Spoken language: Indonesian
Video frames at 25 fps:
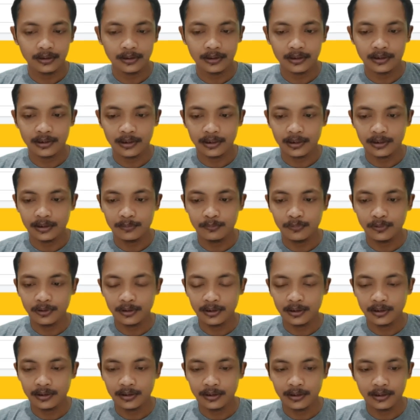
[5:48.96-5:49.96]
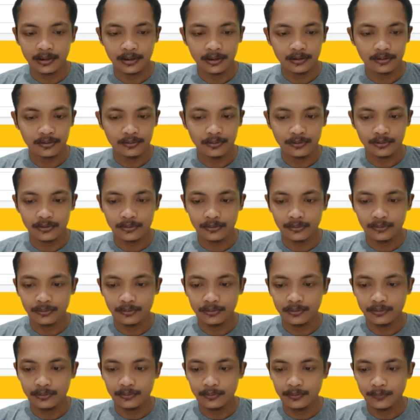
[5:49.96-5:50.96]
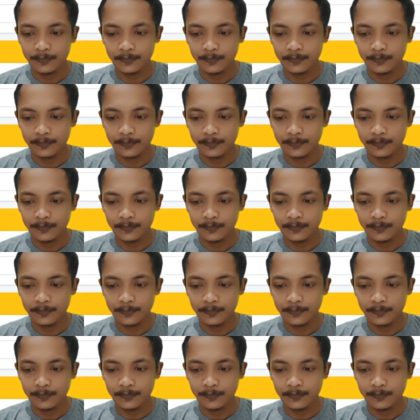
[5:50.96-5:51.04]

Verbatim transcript: kita cari mungkin ada yang cocok gitu